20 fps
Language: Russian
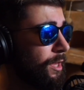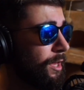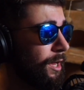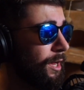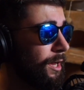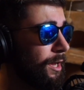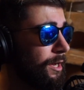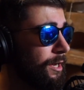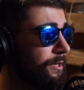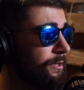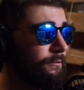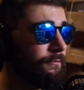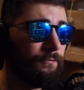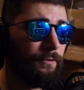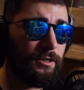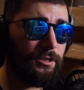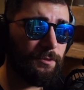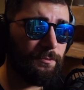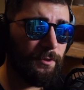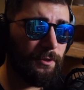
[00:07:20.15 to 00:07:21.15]
А,
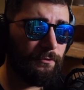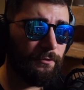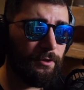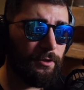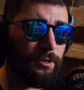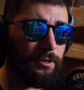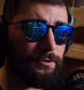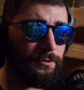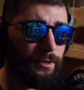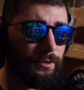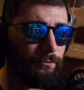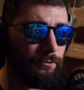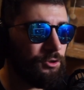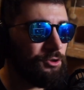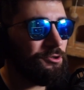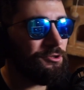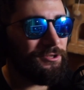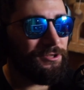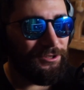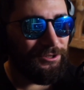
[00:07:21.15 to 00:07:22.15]
ваши первые действия, вы
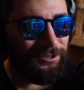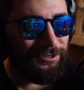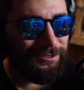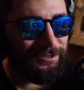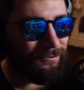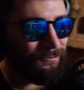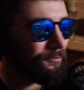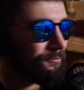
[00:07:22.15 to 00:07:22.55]
что сделаете?